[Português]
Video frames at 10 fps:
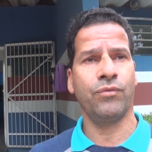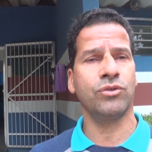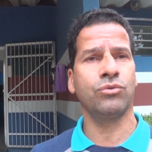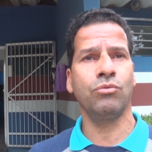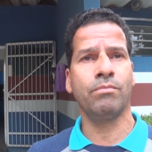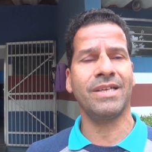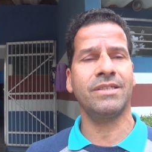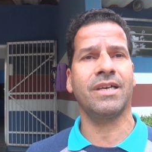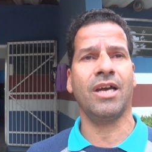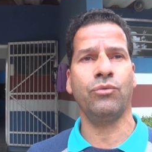fiz tudo
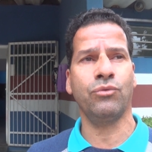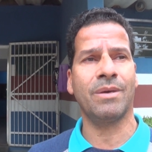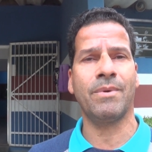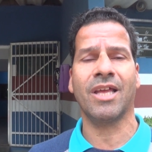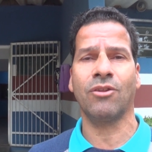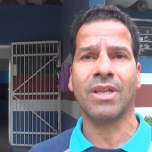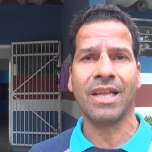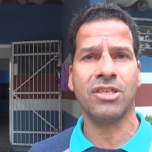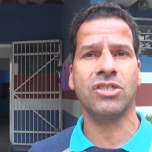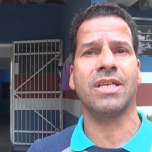baseado e fundamentado na
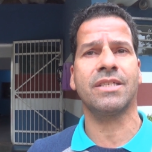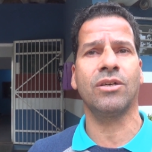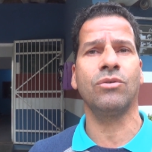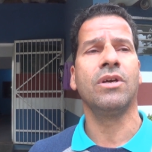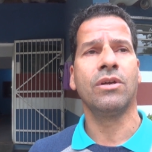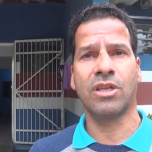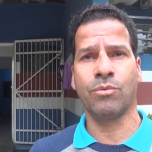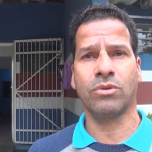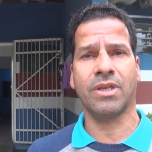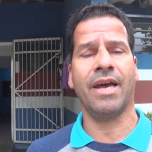legislação
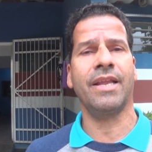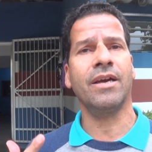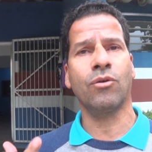tributária,